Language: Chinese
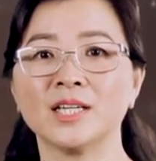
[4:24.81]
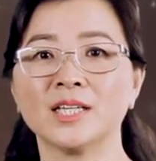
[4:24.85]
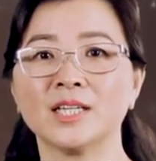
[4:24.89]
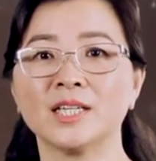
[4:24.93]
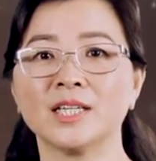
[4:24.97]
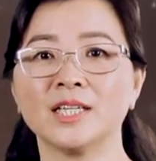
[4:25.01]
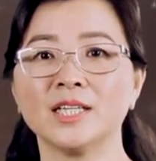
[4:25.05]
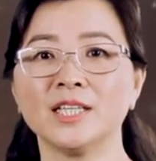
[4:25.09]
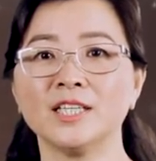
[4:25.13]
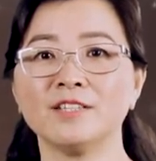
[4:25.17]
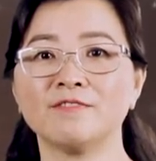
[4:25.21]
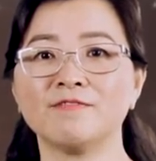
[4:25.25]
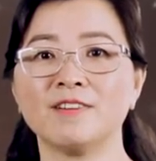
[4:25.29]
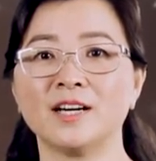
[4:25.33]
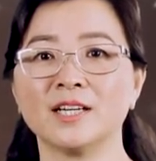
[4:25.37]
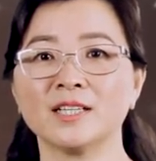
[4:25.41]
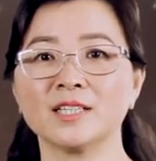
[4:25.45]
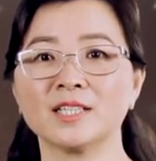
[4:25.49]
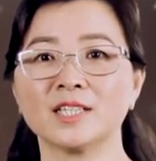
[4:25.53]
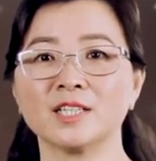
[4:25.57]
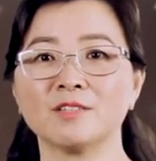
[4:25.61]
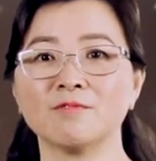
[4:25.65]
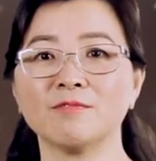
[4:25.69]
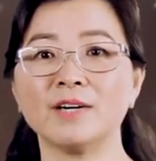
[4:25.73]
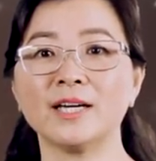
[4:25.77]
可以
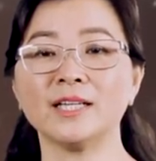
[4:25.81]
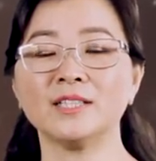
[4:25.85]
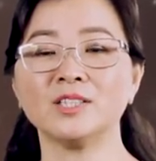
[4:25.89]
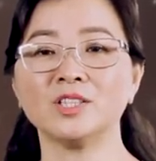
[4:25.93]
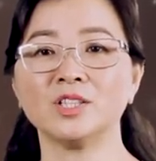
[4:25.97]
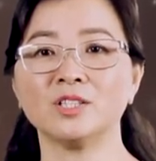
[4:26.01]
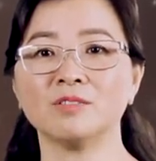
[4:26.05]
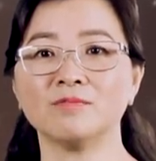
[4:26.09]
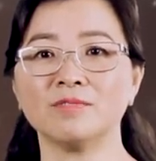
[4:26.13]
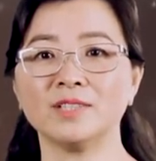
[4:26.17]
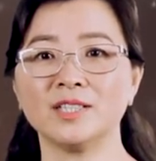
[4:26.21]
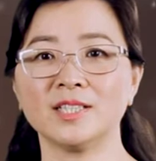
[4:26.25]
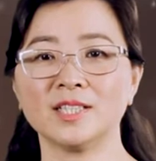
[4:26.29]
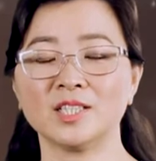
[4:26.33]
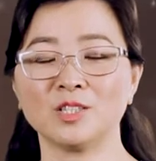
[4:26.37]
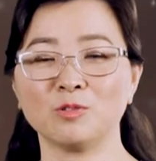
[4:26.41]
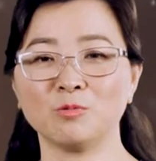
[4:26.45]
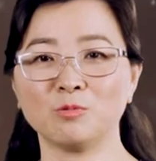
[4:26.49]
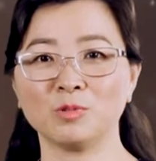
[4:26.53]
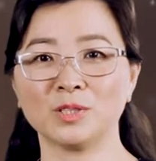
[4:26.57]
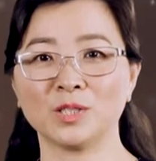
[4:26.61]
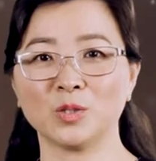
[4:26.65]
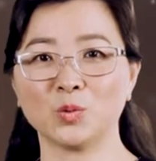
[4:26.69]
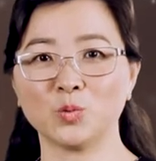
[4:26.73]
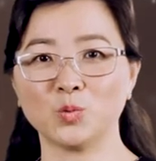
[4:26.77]
防止外界微
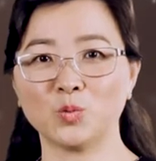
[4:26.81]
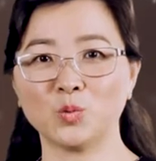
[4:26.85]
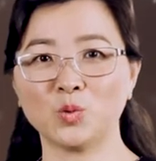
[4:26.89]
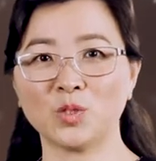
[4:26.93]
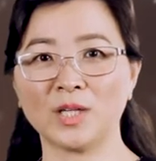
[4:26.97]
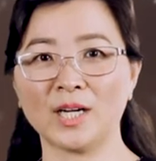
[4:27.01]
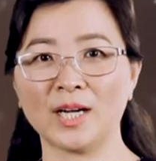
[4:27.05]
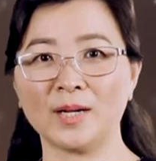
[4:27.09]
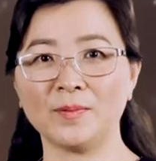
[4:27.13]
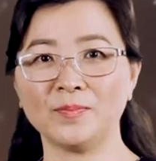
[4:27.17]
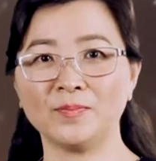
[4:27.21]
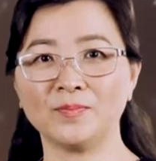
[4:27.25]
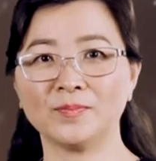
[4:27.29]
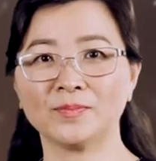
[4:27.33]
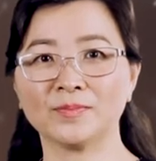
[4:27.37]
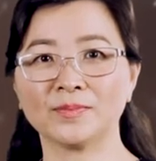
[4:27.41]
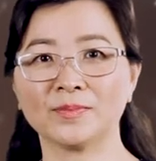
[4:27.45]
生物的污染。